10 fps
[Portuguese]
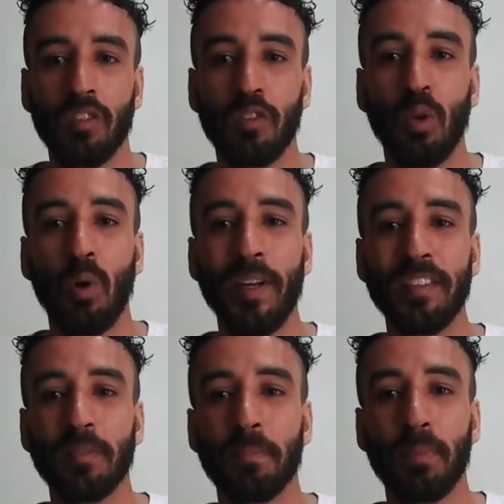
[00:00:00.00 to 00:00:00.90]

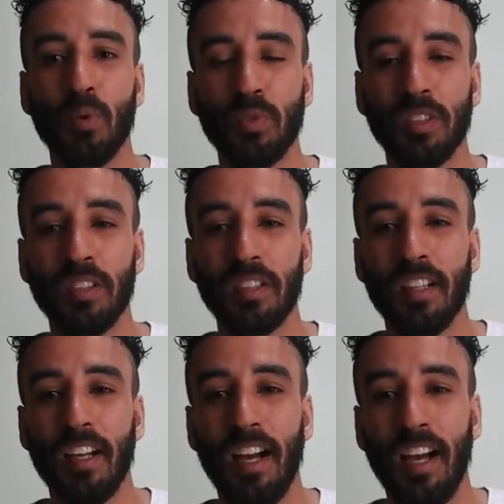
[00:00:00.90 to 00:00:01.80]
Florence Pugh,
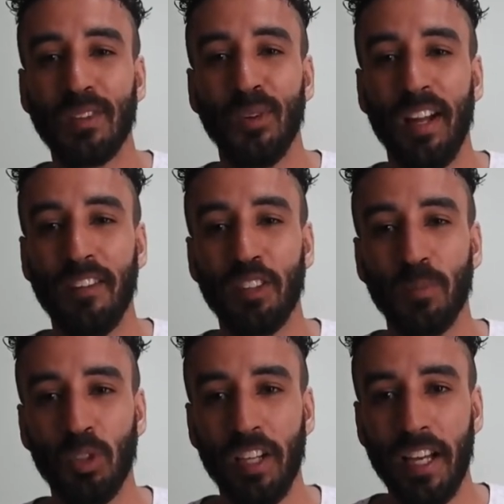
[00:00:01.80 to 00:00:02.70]
Adoráveis
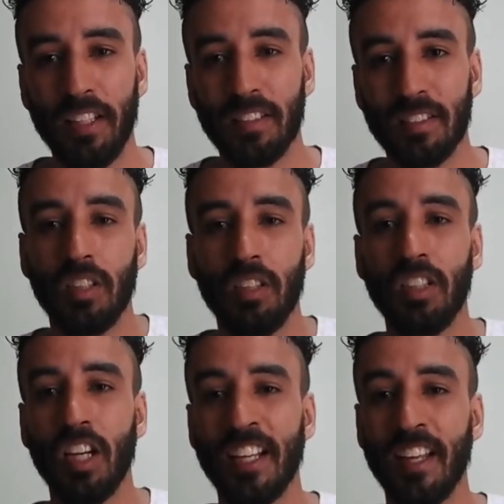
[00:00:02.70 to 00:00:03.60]
Mulheres,
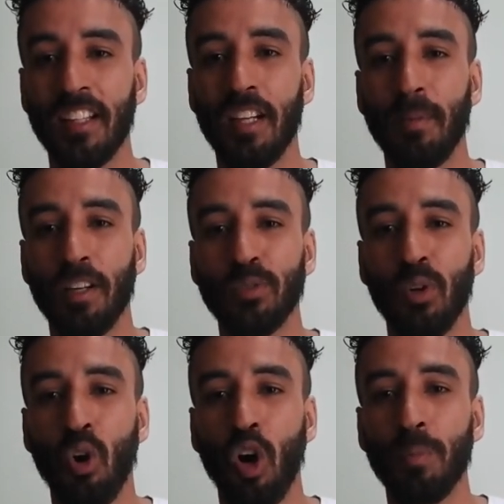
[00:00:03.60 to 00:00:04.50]
e a querida Margot
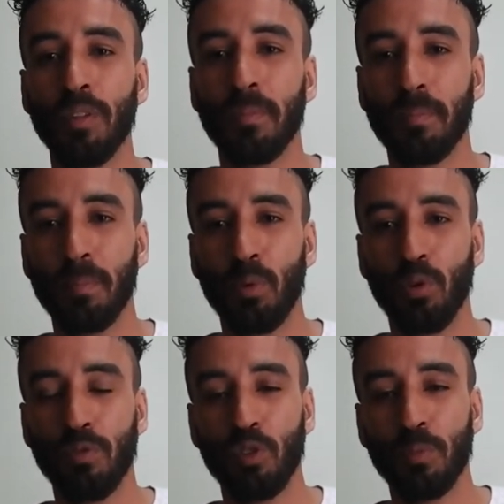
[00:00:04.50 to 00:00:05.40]
Robbie por
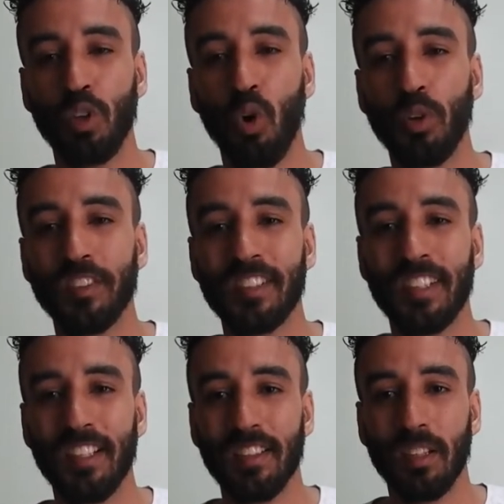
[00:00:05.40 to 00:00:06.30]
o filme O
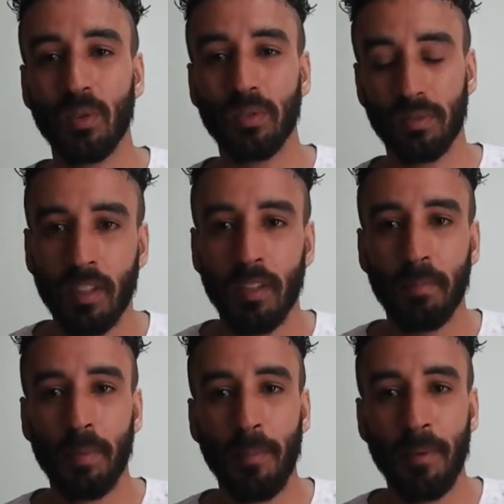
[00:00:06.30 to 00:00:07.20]
Escândalo.
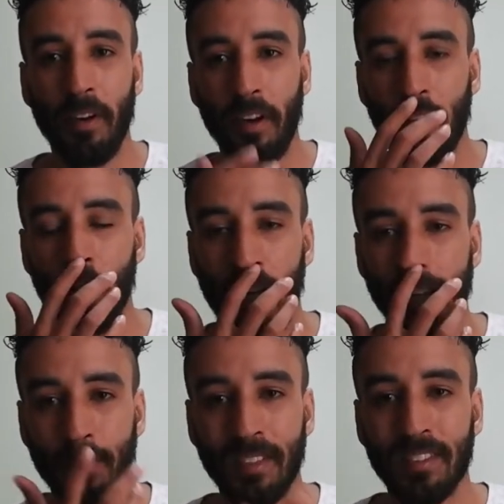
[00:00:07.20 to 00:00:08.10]
Para melhor
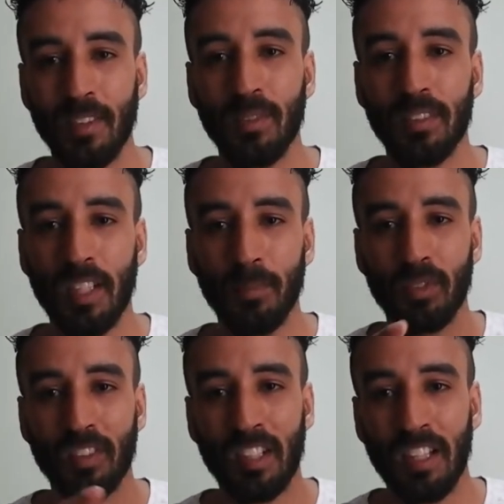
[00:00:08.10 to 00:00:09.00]
animação,
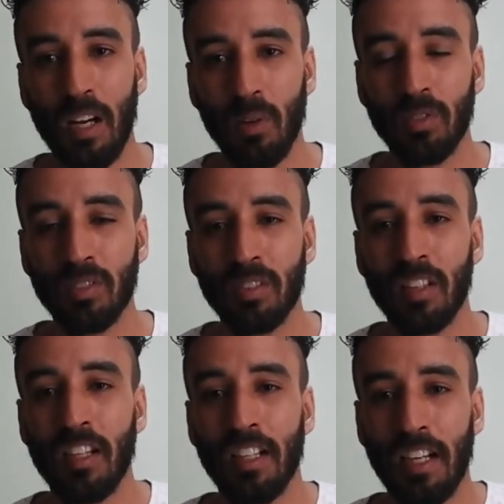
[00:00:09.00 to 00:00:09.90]
temos Klaus,
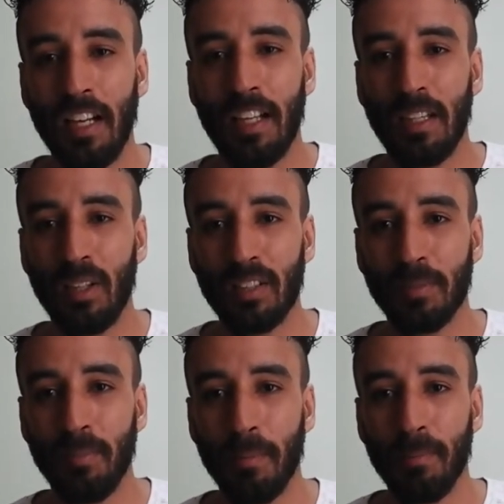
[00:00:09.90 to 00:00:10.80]
I Lost
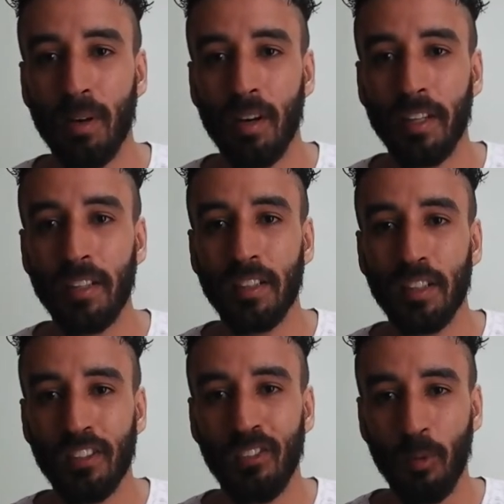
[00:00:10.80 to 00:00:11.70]
My Body,
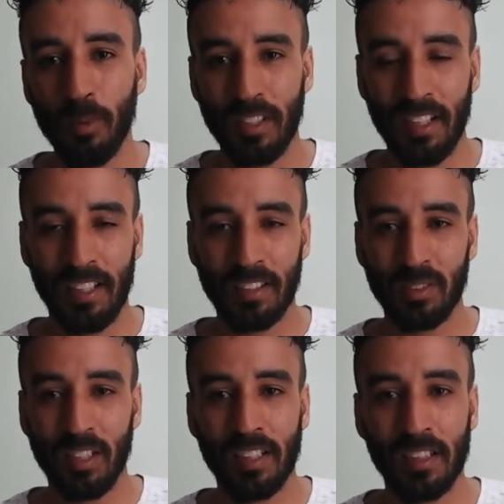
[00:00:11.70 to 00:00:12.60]
Como Treinar Seu
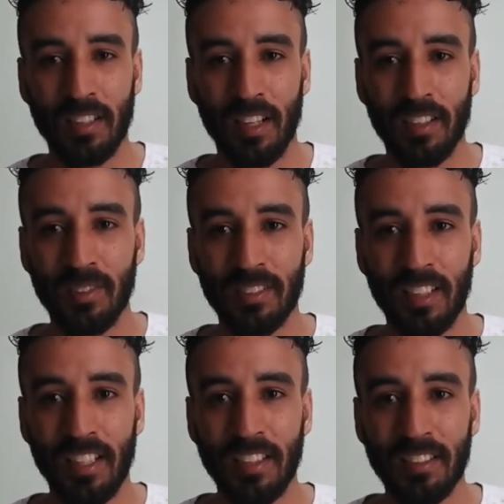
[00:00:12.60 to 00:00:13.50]
Dragão
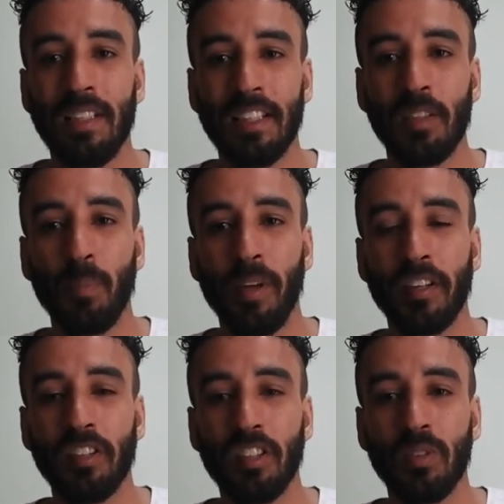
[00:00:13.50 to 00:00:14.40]
3, Link
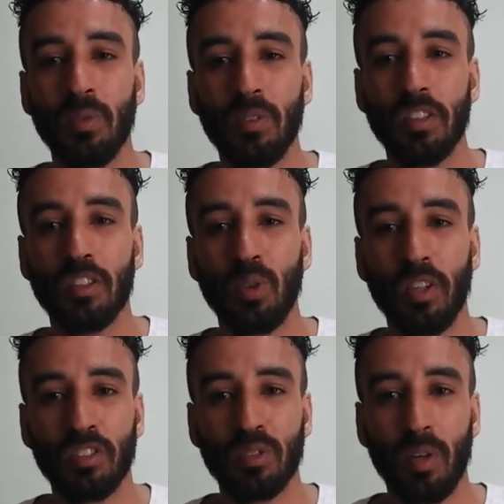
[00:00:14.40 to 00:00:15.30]
Perdido e Toy
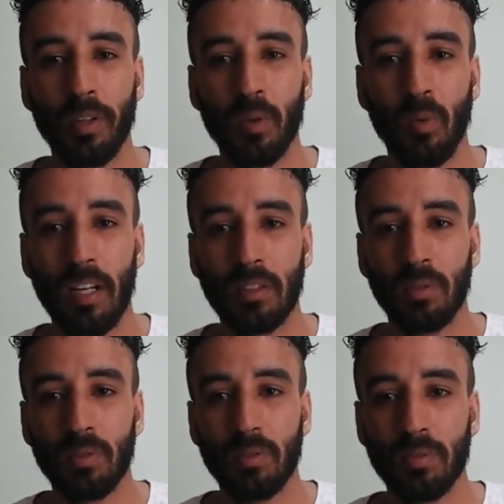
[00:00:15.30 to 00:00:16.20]
Story
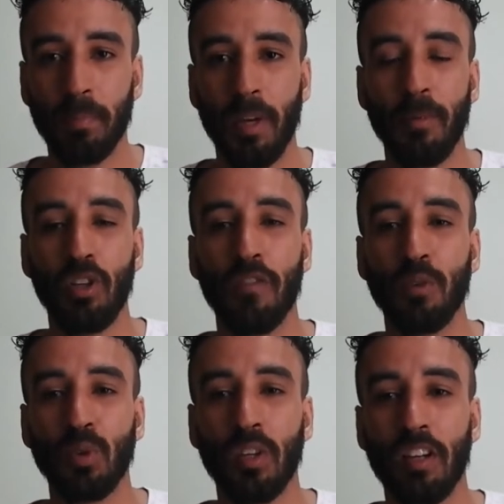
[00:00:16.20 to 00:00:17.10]
4. Para melhor
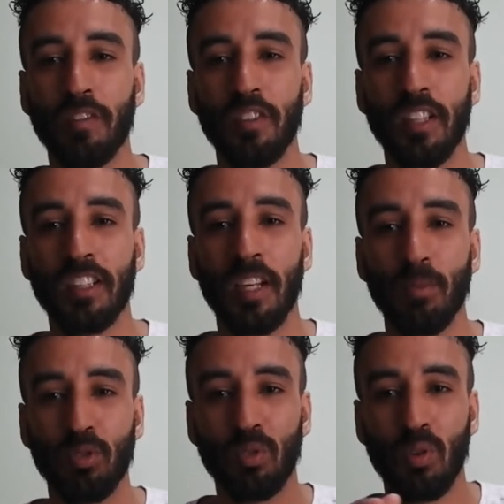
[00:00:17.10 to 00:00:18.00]
fotografia
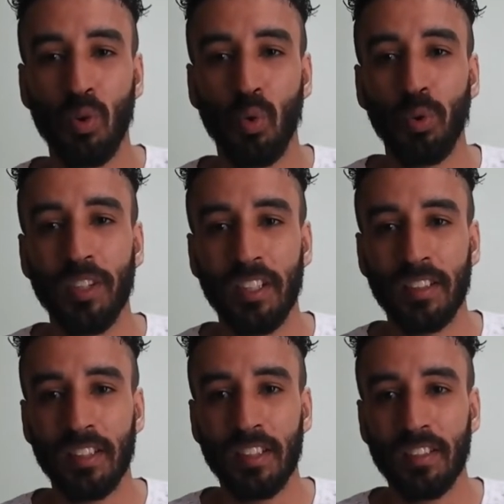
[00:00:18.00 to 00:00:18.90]
temos O
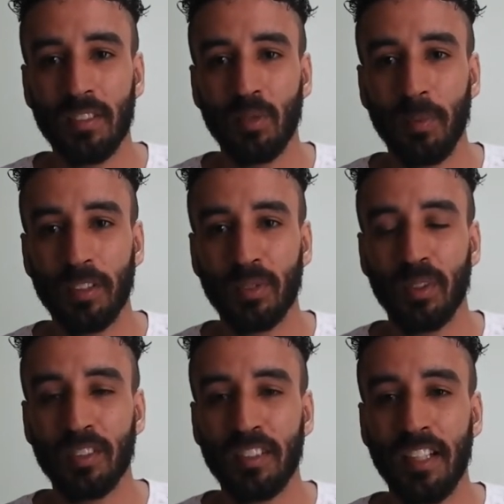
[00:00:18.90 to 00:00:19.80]
Irlandês, do Martin
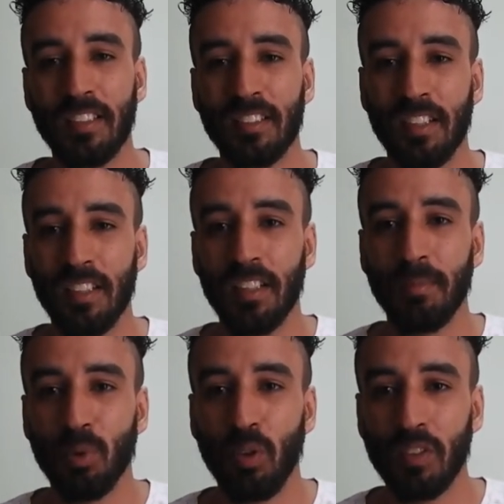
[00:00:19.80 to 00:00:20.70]
Scorsese,
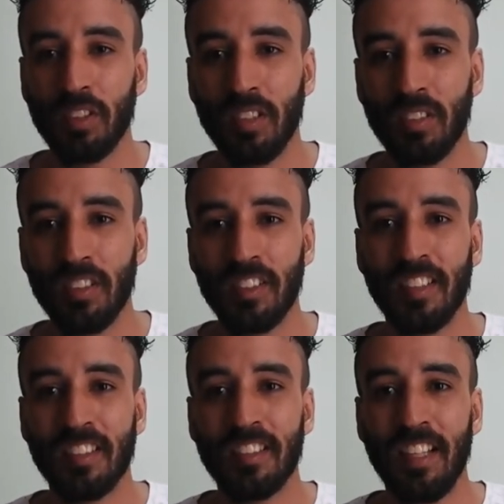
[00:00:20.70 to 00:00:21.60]

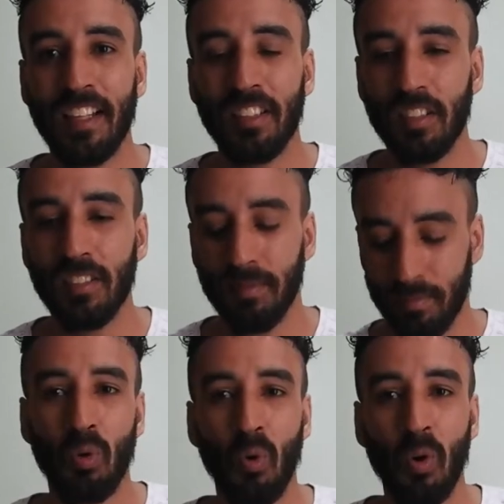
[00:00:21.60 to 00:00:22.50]
1917,
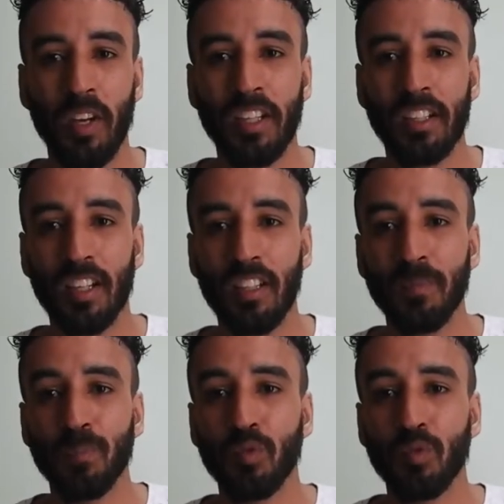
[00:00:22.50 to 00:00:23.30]
Coringa,